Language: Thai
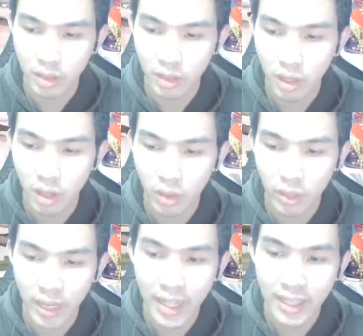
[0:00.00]
ก็กด
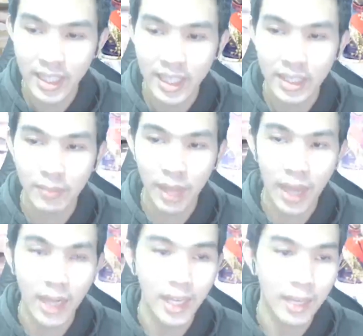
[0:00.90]
ได้40ครั้
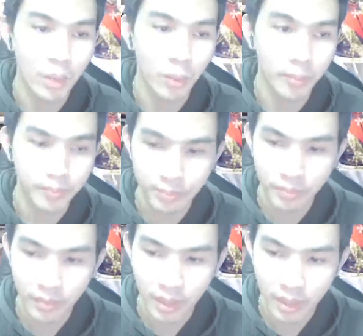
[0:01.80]
งนะครับผม
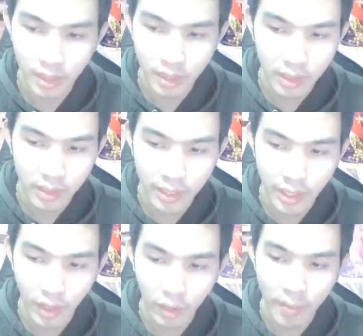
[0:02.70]
แต่
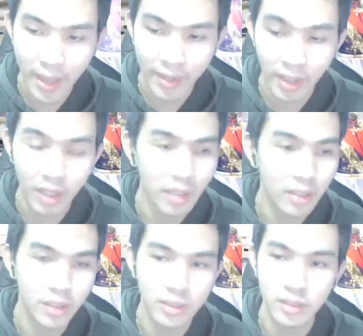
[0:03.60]
เดี๋ยวแบ่งเนาะ
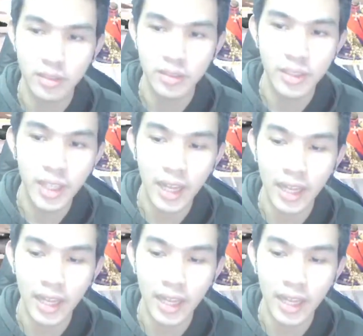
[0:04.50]
เสื้อ